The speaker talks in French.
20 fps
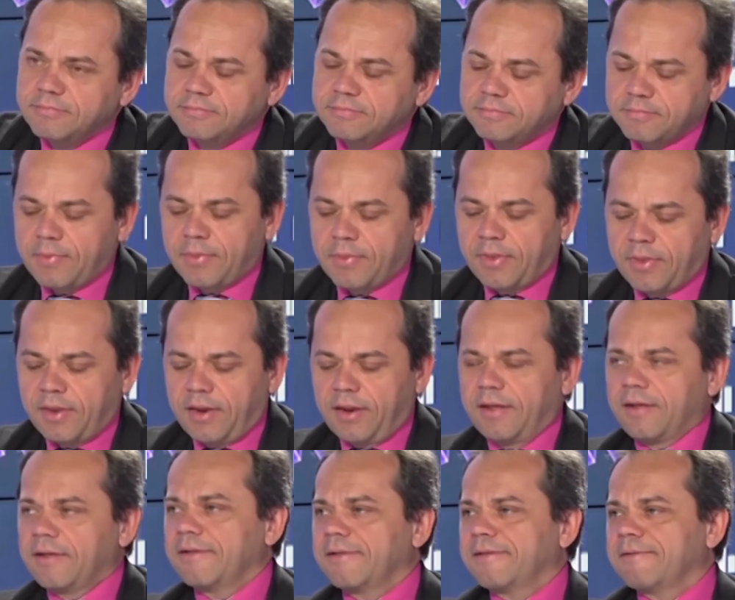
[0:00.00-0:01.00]
c'est dans mon
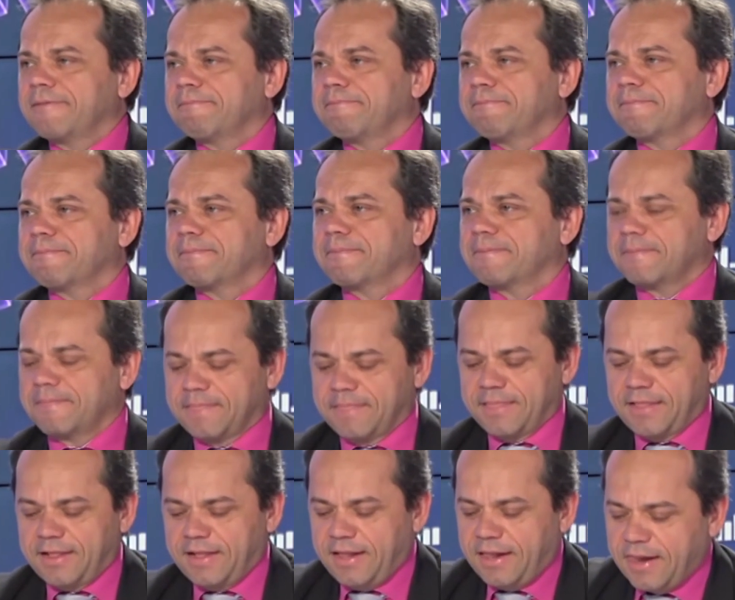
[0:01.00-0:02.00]
livre. Vous n'avez
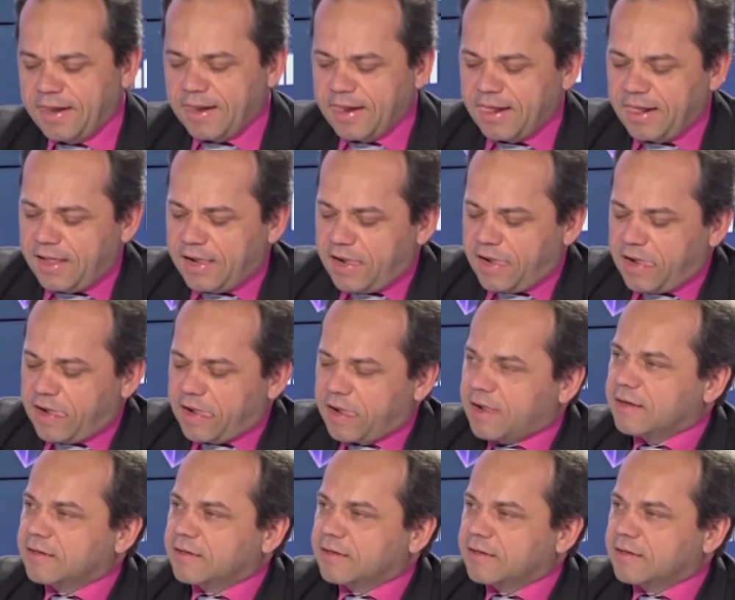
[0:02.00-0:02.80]
pas, lu mon livre, Cédric